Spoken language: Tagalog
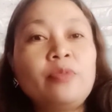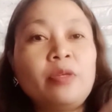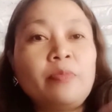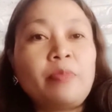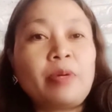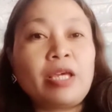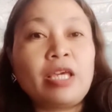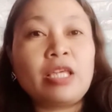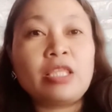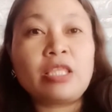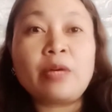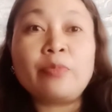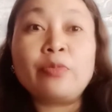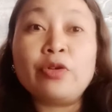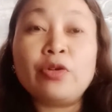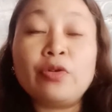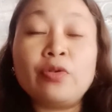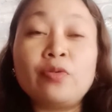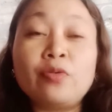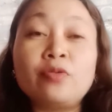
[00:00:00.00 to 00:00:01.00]
uh, mo
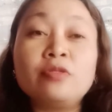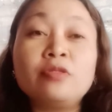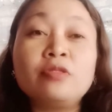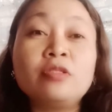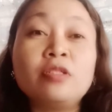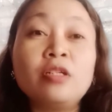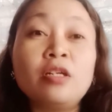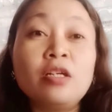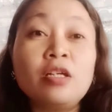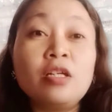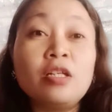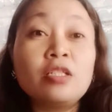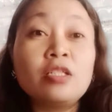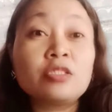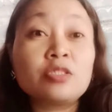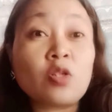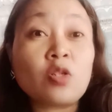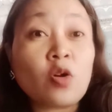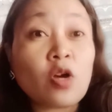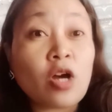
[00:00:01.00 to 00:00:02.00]
yung
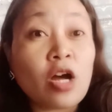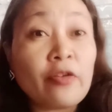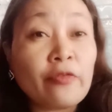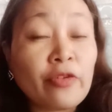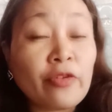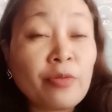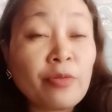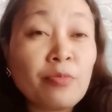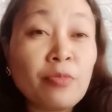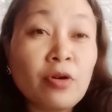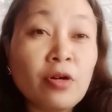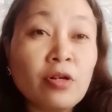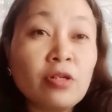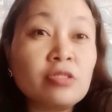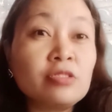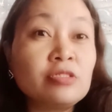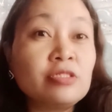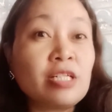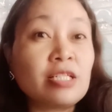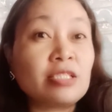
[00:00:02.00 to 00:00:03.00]
song cover mo
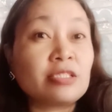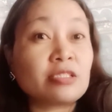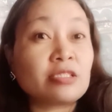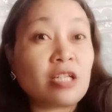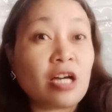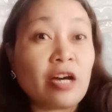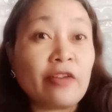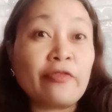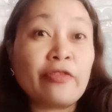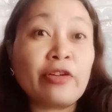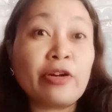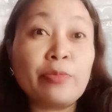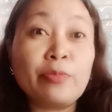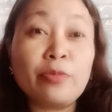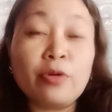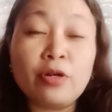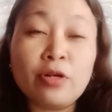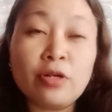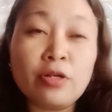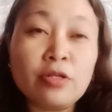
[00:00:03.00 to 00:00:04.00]
dance cover
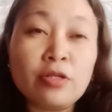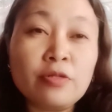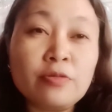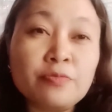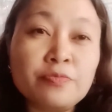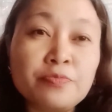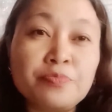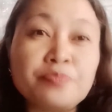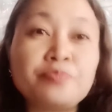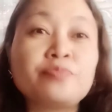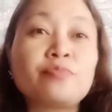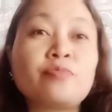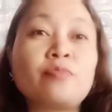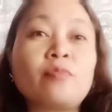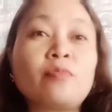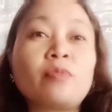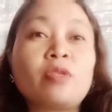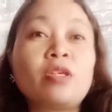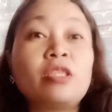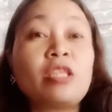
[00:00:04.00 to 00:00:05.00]
mo
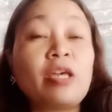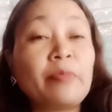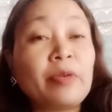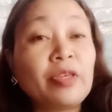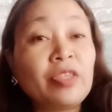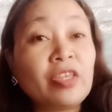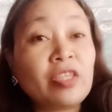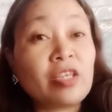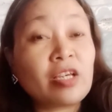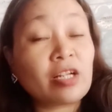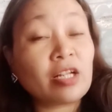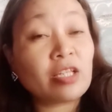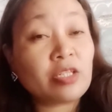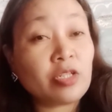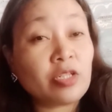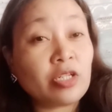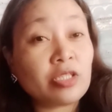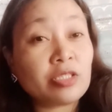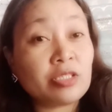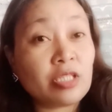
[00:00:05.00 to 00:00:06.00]
dami din ang
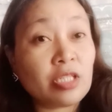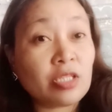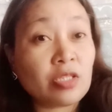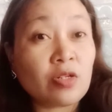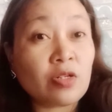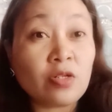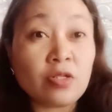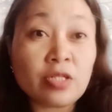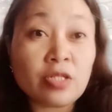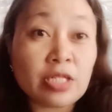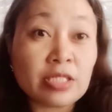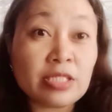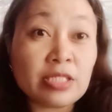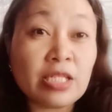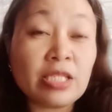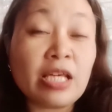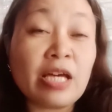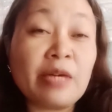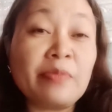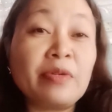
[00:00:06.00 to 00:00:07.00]
research nito kasi
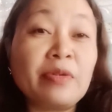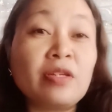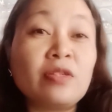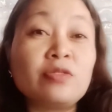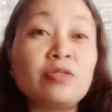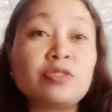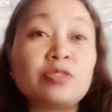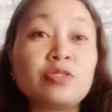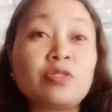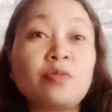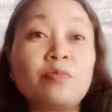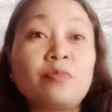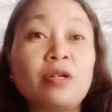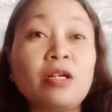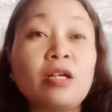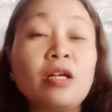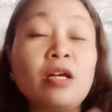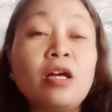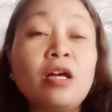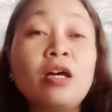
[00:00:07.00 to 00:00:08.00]
daming gustong mag
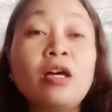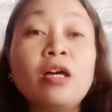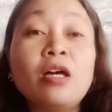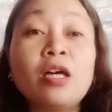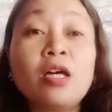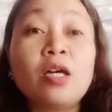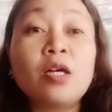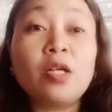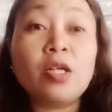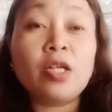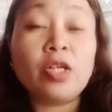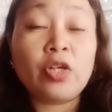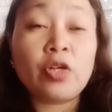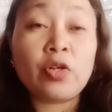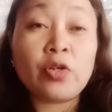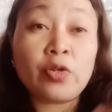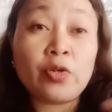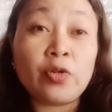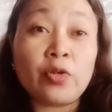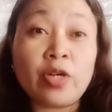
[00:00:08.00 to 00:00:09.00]

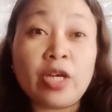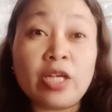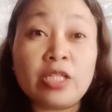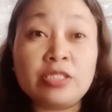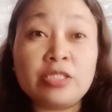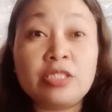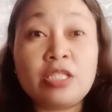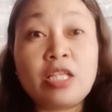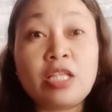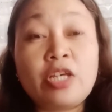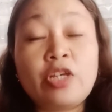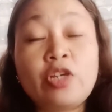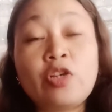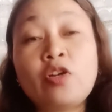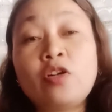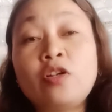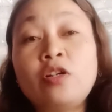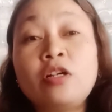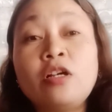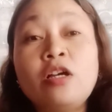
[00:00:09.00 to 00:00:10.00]
i-showcase nila
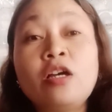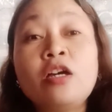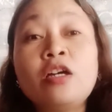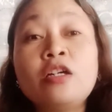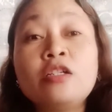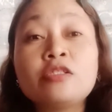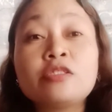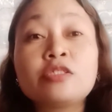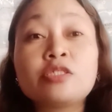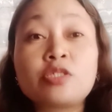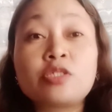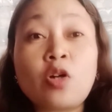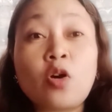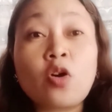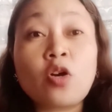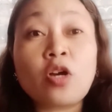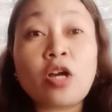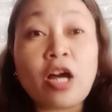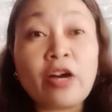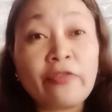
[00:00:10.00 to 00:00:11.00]
yung
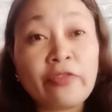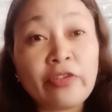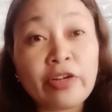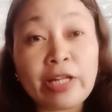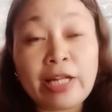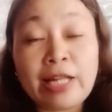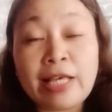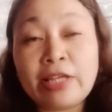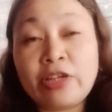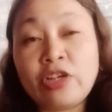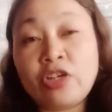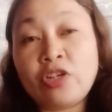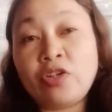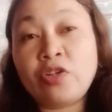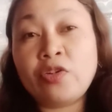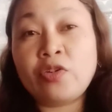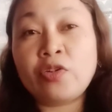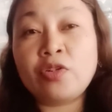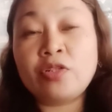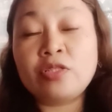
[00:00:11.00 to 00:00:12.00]
song cover nila at
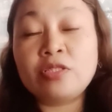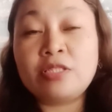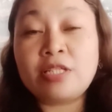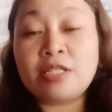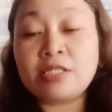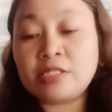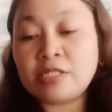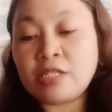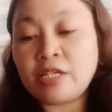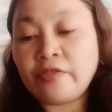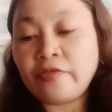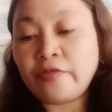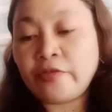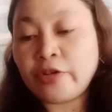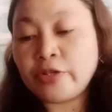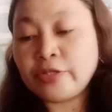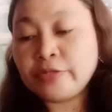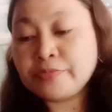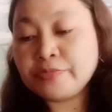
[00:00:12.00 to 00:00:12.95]
yung dance cover.